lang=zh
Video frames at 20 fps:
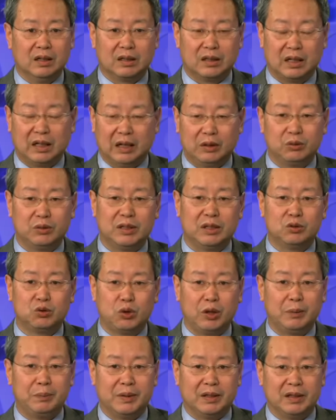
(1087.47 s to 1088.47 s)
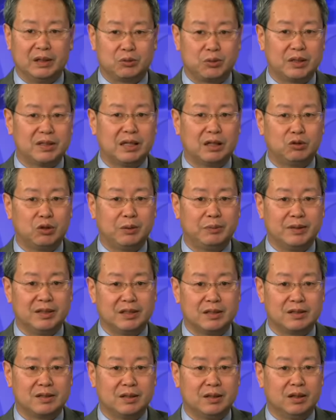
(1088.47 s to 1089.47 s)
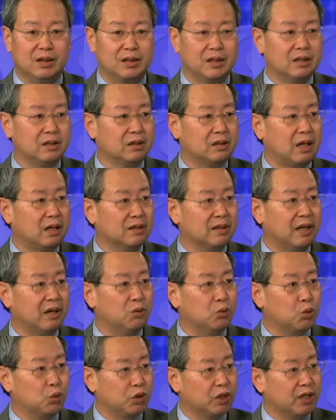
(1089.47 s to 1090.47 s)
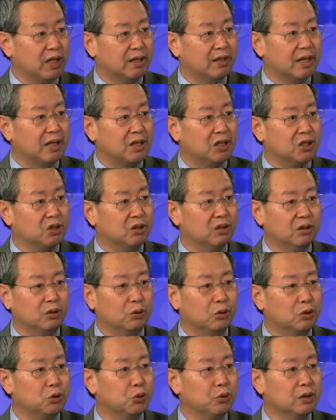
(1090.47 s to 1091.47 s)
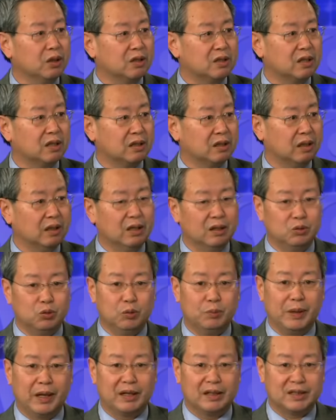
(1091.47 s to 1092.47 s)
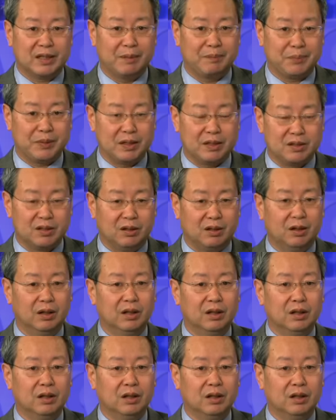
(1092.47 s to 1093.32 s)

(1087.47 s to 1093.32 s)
很多人对比了专家对比了一些资料，跟当年五十年代的时候伦敦的这个雾霾相比较，